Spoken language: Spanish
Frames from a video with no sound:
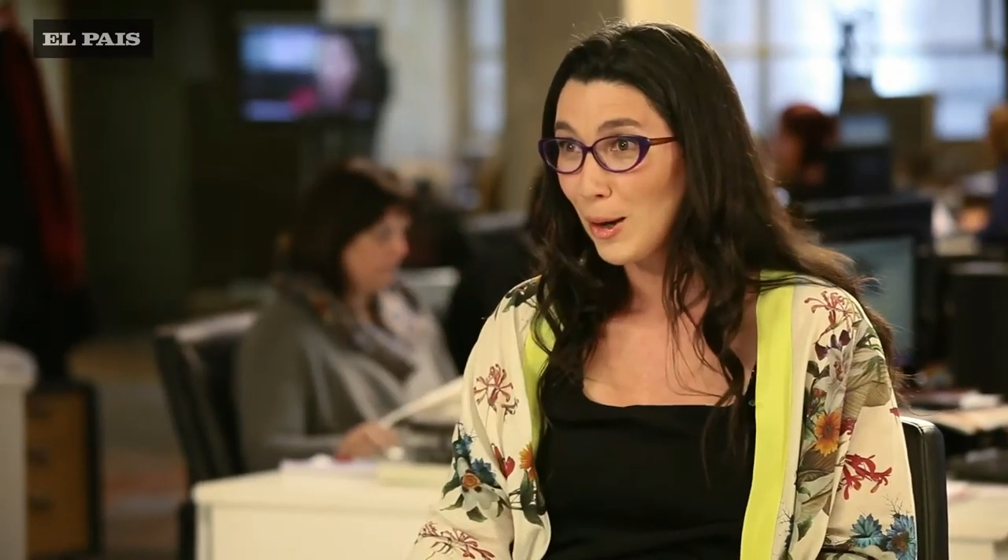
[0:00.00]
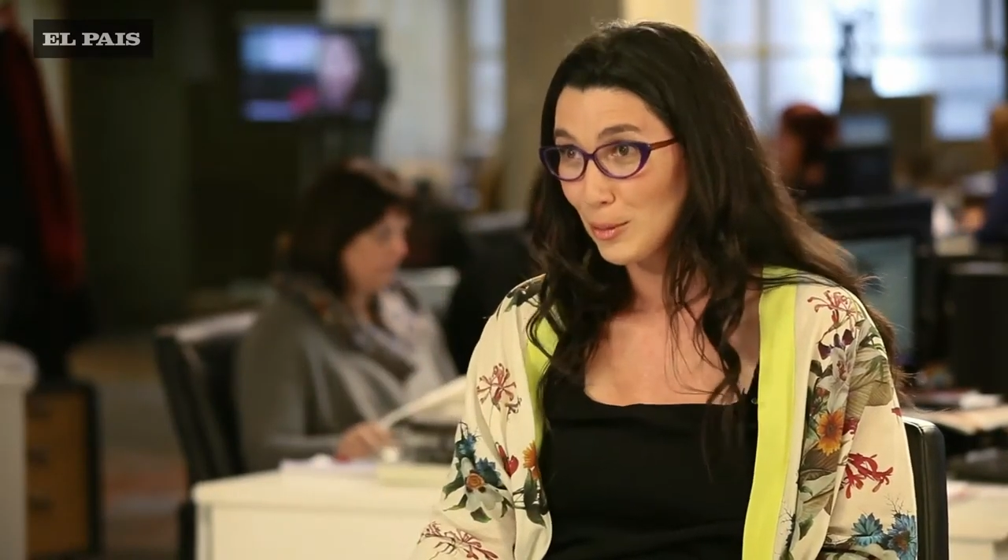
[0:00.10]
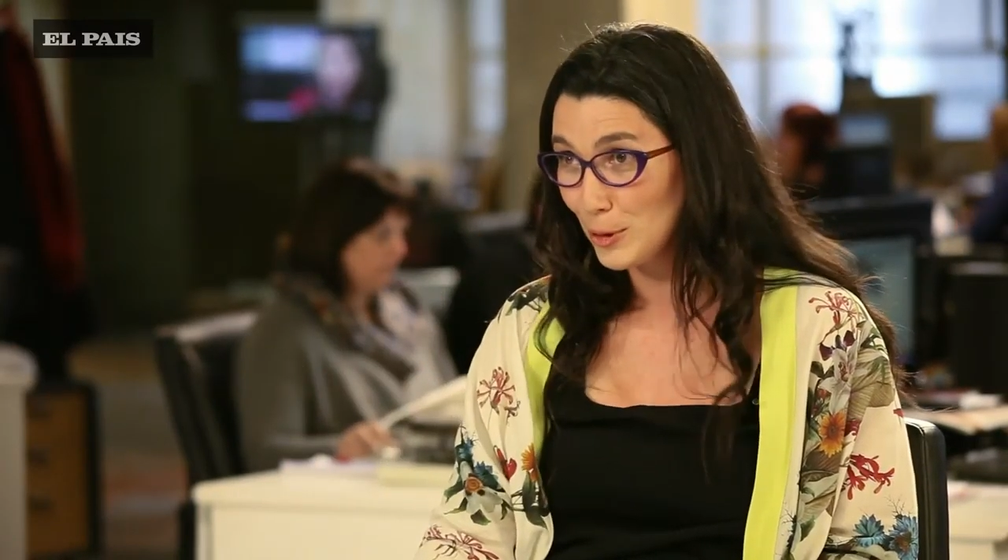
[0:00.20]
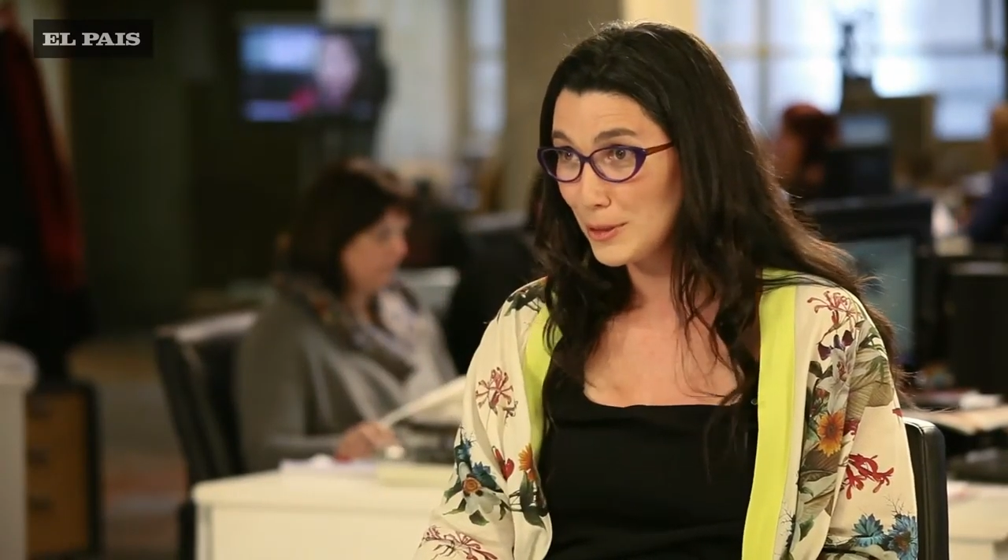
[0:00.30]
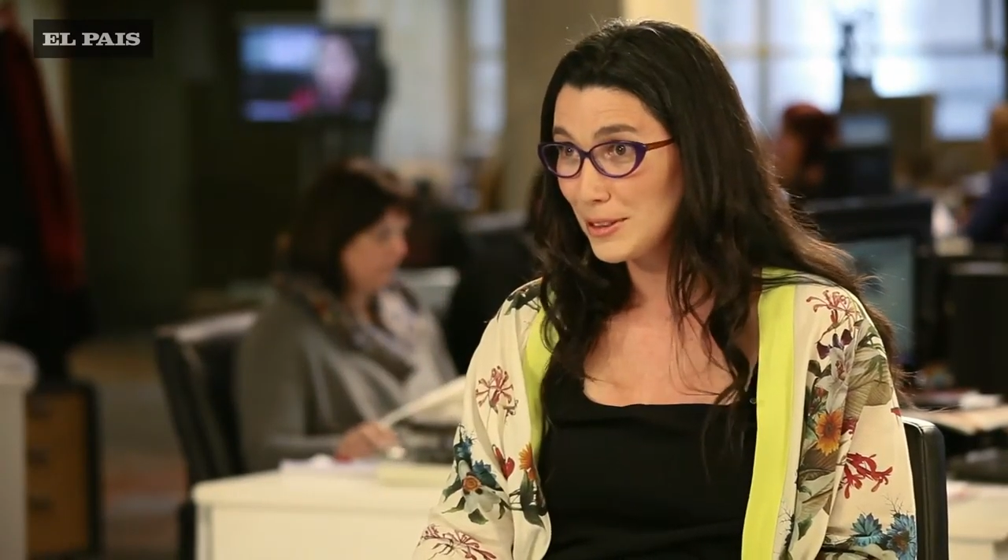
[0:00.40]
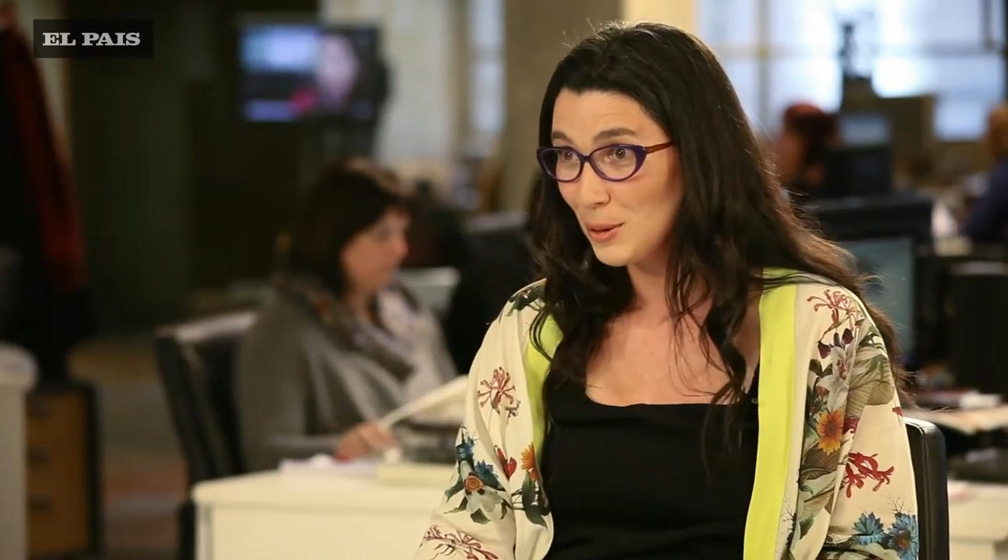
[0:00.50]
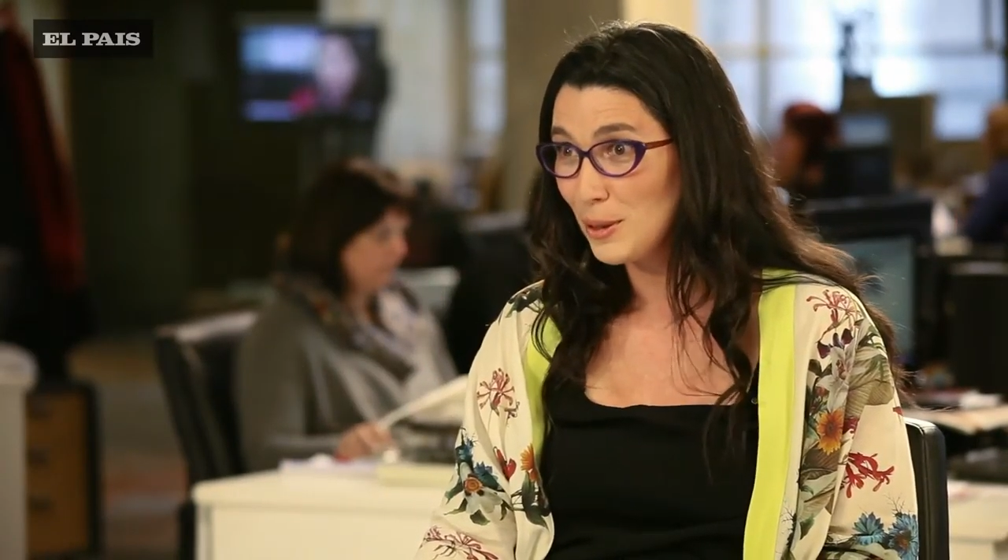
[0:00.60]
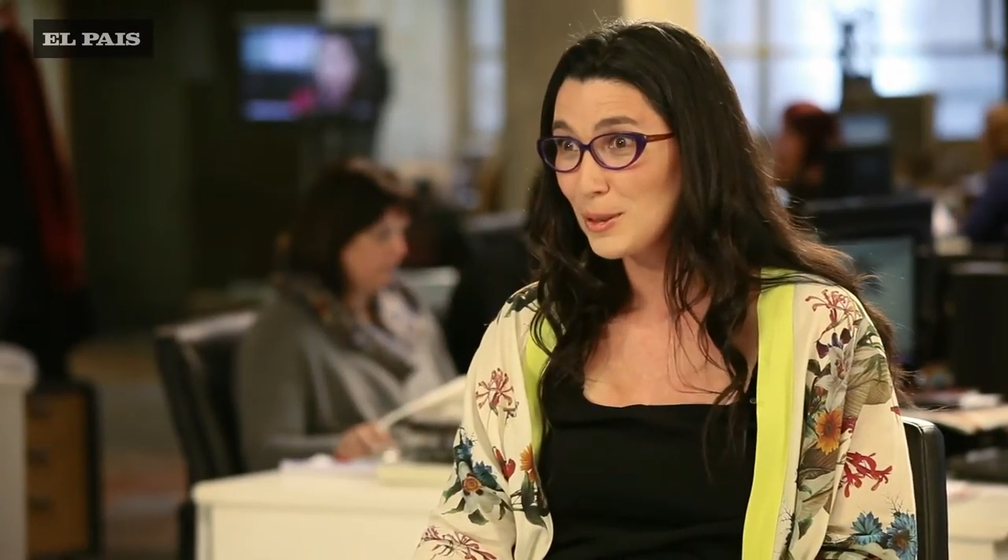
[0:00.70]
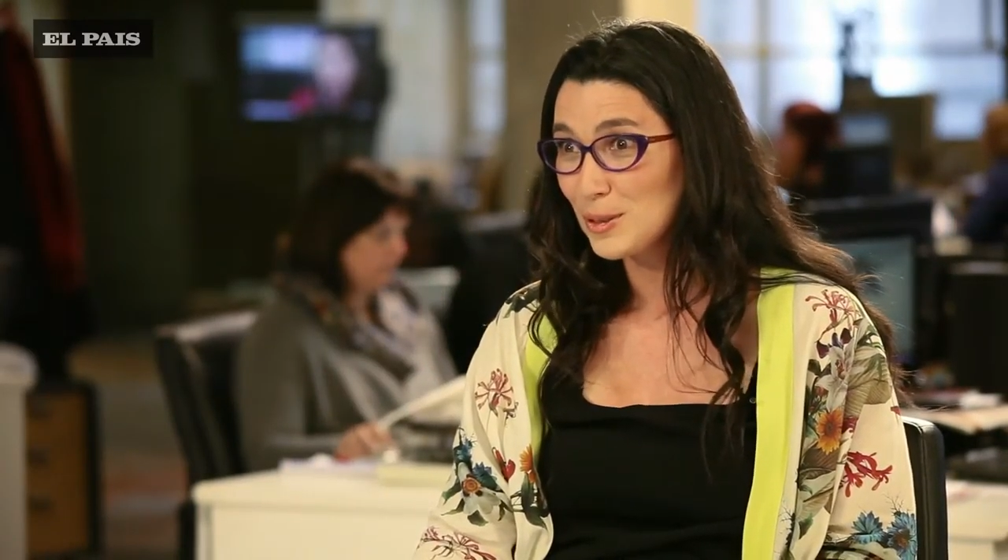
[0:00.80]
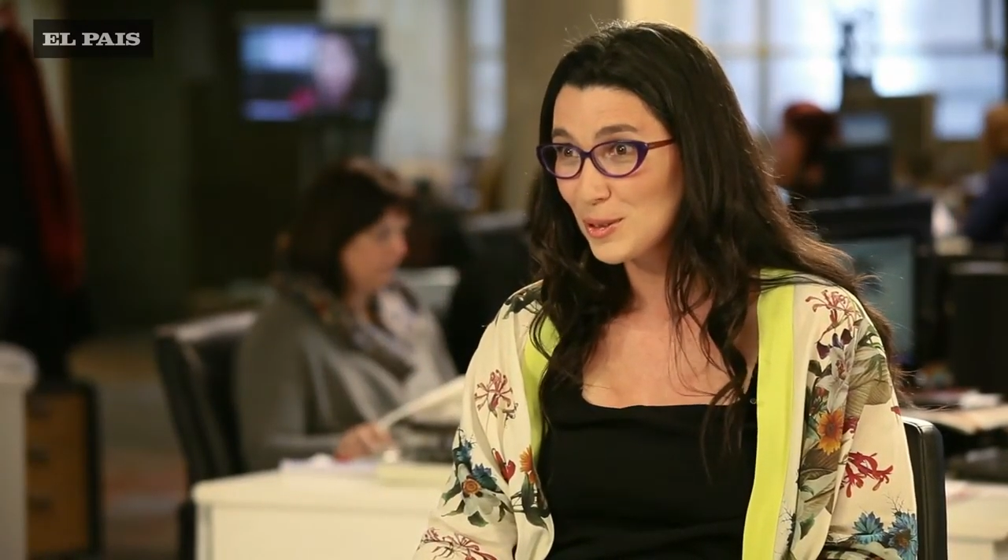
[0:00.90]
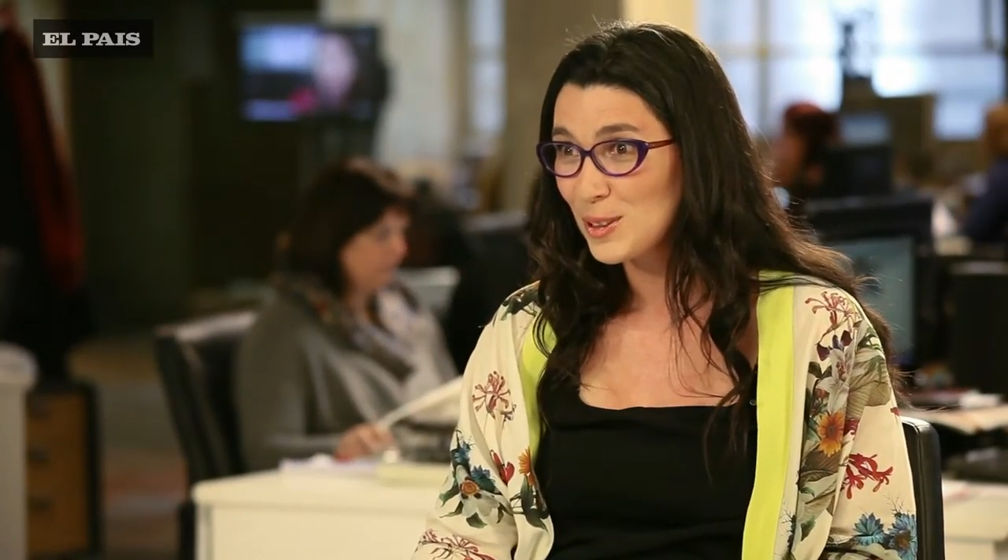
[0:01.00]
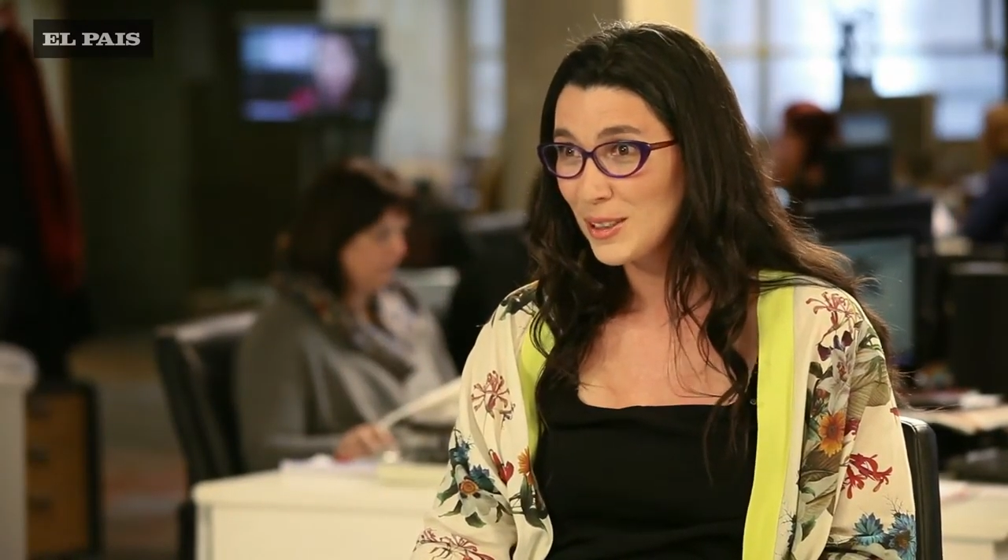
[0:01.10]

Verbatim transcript: como decís Absolutamente,